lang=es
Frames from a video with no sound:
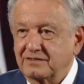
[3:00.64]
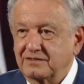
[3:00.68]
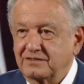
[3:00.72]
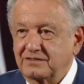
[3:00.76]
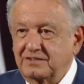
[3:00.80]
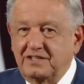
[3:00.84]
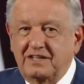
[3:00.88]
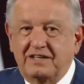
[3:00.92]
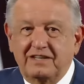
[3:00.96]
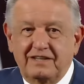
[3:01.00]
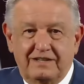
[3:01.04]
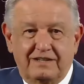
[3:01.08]

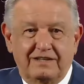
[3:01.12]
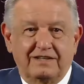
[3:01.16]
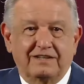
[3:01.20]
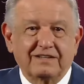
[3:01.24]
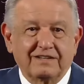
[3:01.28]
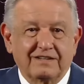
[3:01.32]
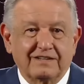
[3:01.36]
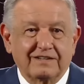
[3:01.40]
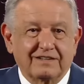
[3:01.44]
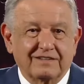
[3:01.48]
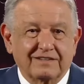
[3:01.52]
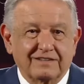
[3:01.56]

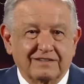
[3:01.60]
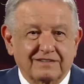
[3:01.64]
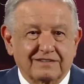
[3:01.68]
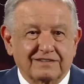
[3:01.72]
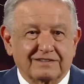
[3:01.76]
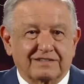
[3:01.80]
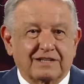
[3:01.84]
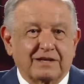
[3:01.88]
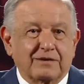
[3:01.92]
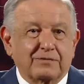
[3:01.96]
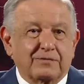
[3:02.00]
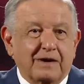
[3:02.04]
si
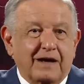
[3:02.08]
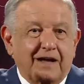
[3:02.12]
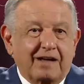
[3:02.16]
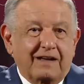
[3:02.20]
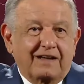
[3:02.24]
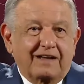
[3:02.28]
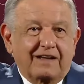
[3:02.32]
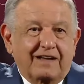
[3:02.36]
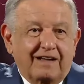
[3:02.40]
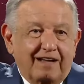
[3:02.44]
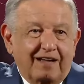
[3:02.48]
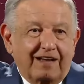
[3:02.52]
se
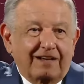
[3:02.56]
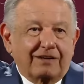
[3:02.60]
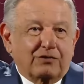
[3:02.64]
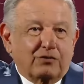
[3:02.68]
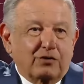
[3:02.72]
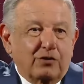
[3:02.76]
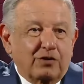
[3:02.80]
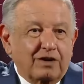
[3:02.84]
va al